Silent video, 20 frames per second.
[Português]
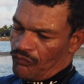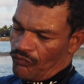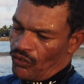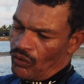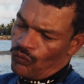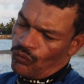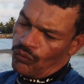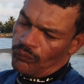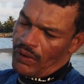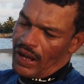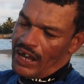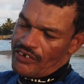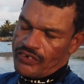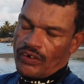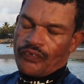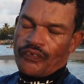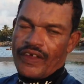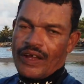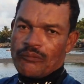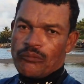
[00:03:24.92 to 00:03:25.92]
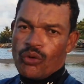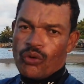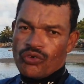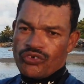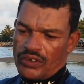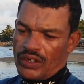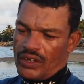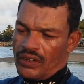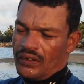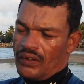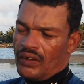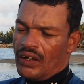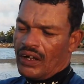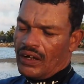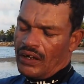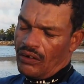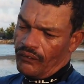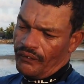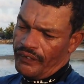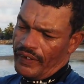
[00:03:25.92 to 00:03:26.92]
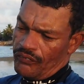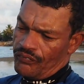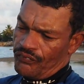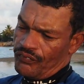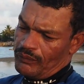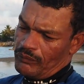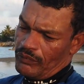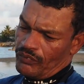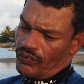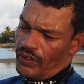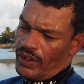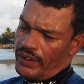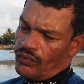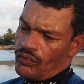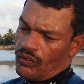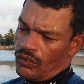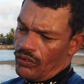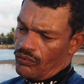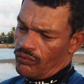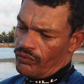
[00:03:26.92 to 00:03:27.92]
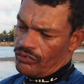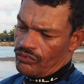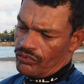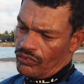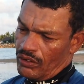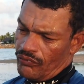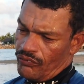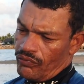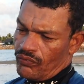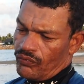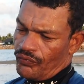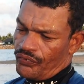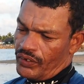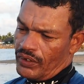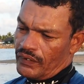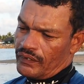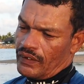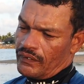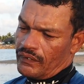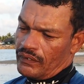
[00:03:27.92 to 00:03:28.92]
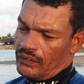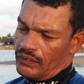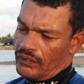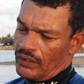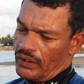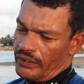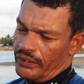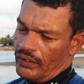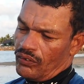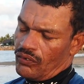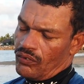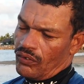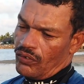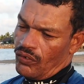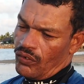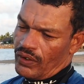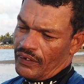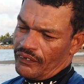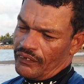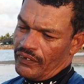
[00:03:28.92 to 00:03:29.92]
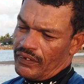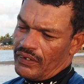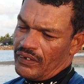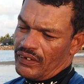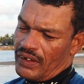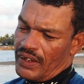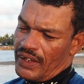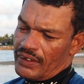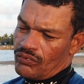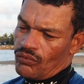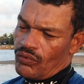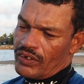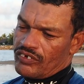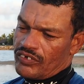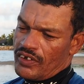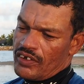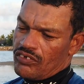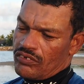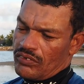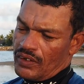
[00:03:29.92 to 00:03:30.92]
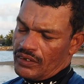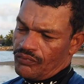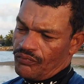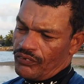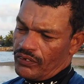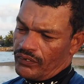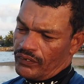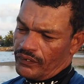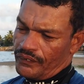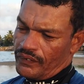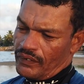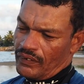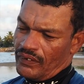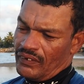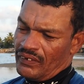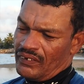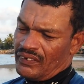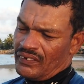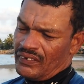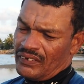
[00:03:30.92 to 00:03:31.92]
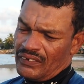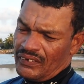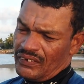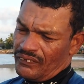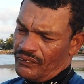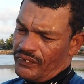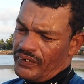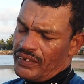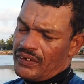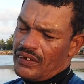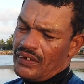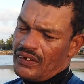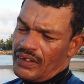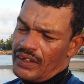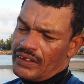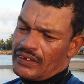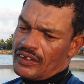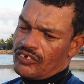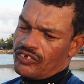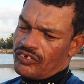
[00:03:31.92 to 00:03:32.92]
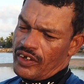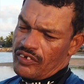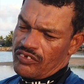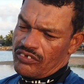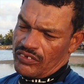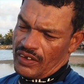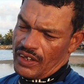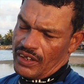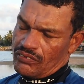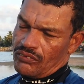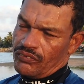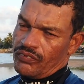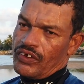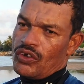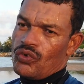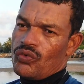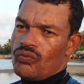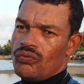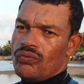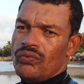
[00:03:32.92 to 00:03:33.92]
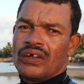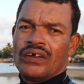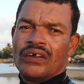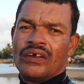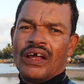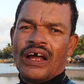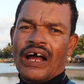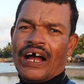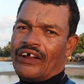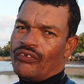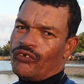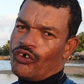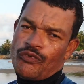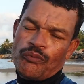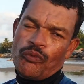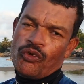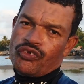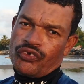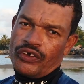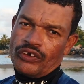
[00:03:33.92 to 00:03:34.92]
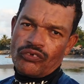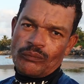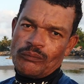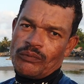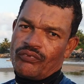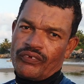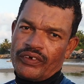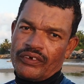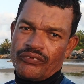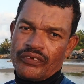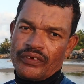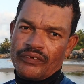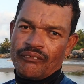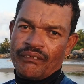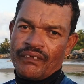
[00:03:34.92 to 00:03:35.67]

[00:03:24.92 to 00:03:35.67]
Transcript: a, o macho ele tem a bolsa. Aonde a fêmea vai e coloca os ovos por 30 dias. Aí ele coloca de 500 a 600 filhotes. De 500 a 600, de 1 a 2% sobrevive.